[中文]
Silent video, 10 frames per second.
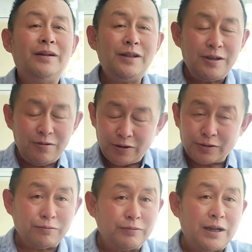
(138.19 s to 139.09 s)
音乐
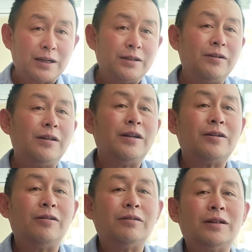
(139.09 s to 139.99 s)
素养是越来越
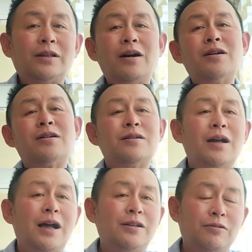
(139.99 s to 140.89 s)
高。他当
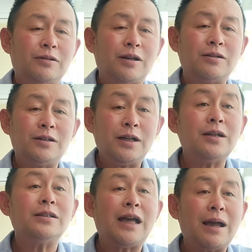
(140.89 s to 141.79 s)
时还就当时
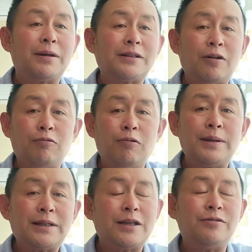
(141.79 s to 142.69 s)
青歌赛嘛，在湖
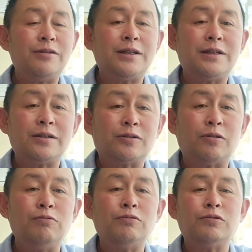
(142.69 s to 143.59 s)
北赛区进行
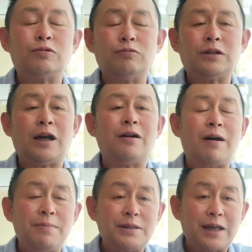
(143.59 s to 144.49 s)
通俗唱
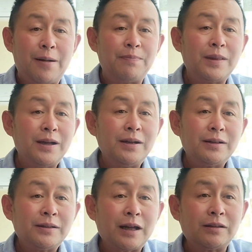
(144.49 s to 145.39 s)
法比赛，
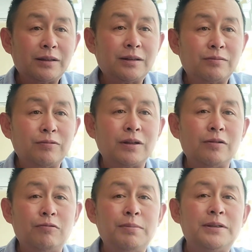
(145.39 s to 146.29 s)
他夺到
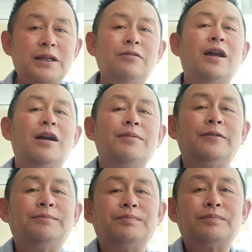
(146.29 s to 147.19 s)
了湖北赛区第二名。